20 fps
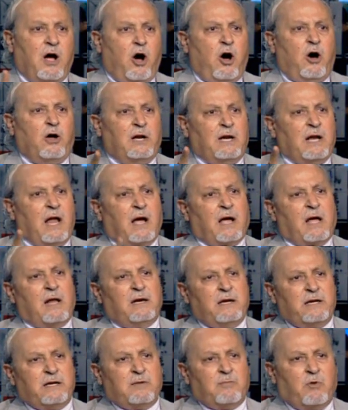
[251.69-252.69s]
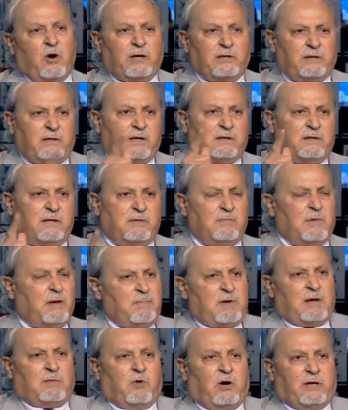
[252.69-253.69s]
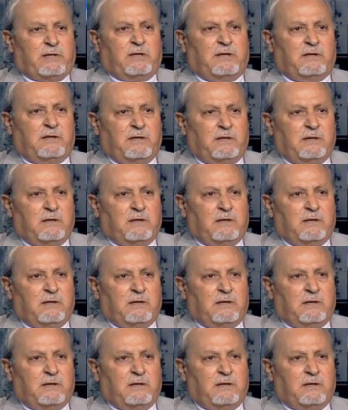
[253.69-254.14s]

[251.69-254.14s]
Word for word: هول الاقليه مهددين من مين مهددين